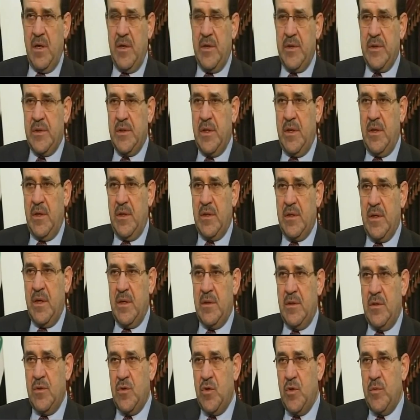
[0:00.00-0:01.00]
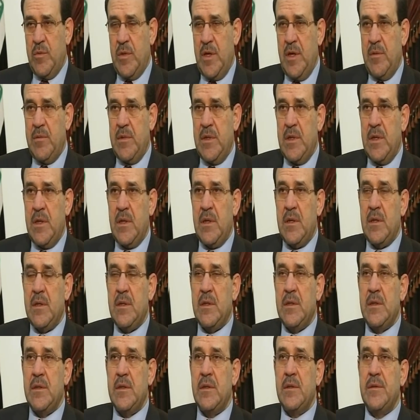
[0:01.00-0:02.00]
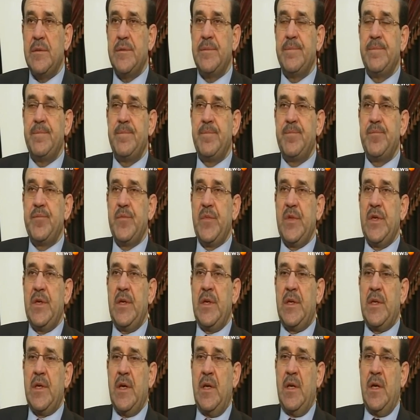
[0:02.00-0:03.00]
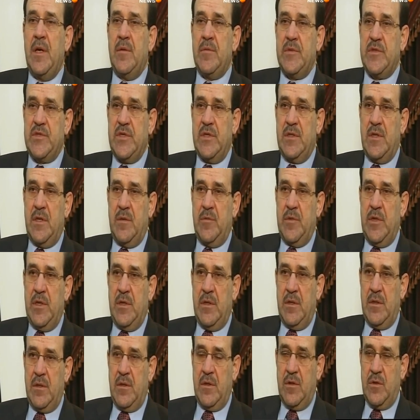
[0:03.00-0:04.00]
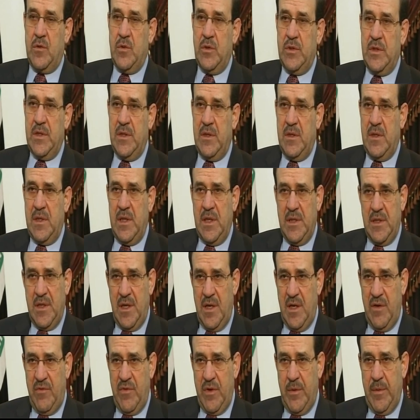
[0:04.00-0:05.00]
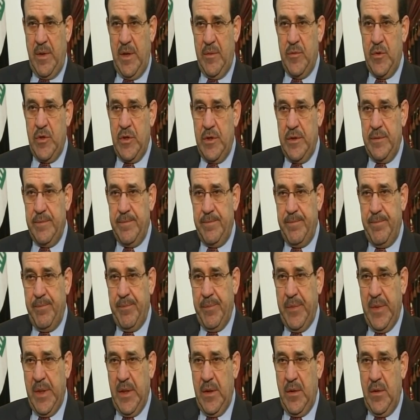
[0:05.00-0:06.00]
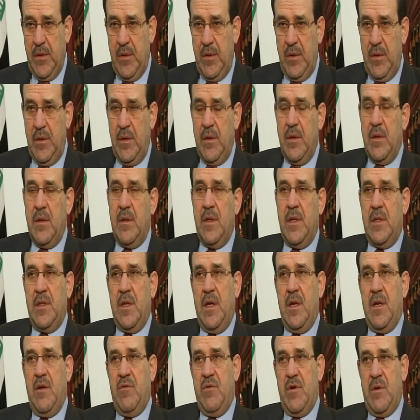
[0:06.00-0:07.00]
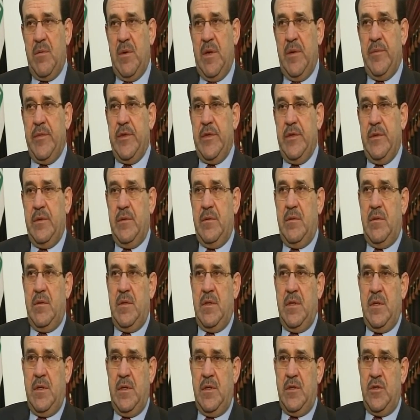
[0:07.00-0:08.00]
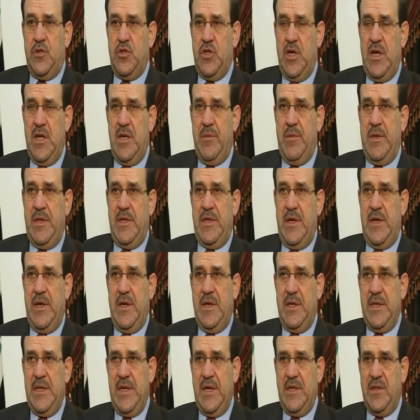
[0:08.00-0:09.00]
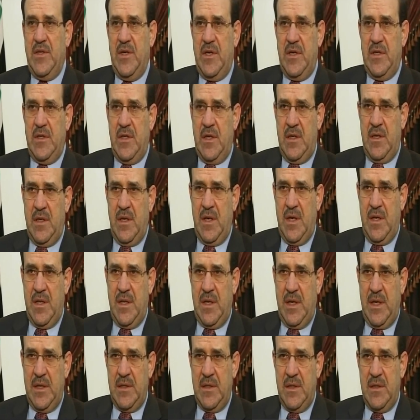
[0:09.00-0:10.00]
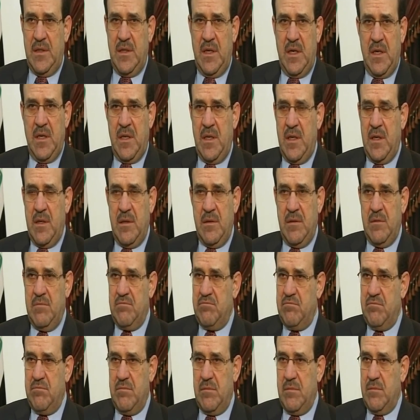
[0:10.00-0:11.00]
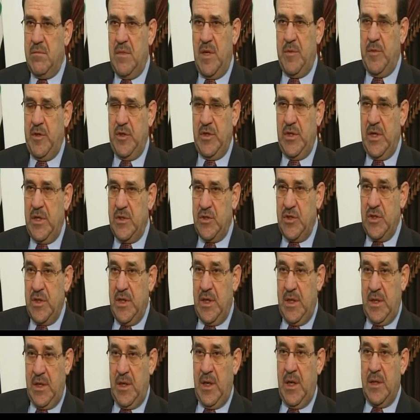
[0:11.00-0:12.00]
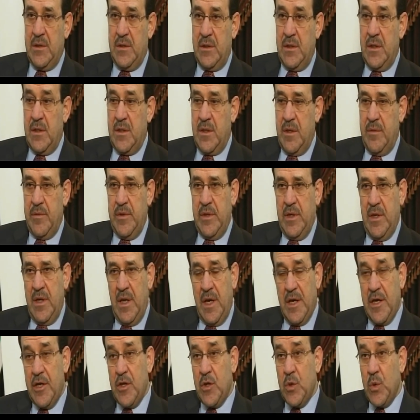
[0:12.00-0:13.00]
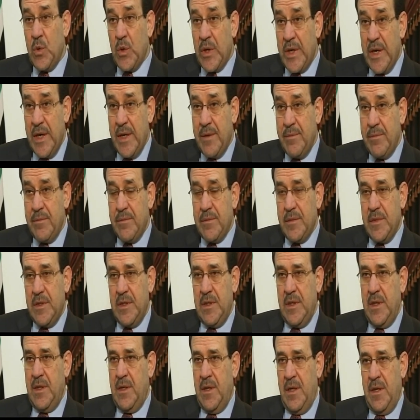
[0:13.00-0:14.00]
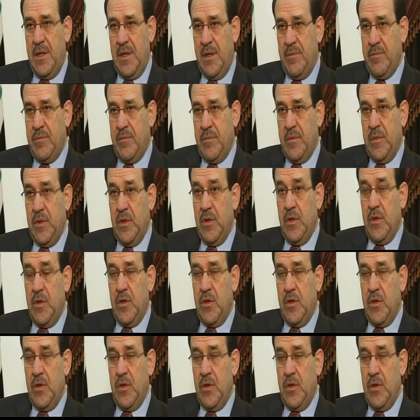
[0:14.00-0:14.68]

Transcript: آخر طرح كان عندهم قبل الكلام الصدر من الكتل 3400 3400 آه، الجانب العراقي أعتقد أن هذا العدد أيضا ما محتاجين هذا العدد الكبير لكنه كم إلى الآن لم